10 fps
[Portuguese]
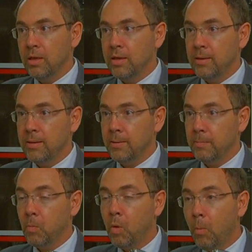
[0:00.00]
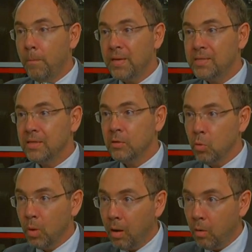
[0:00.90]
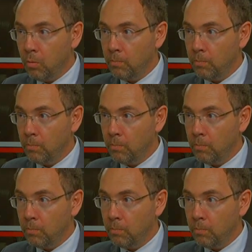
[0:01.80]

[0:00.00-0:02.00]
É, qual o percentual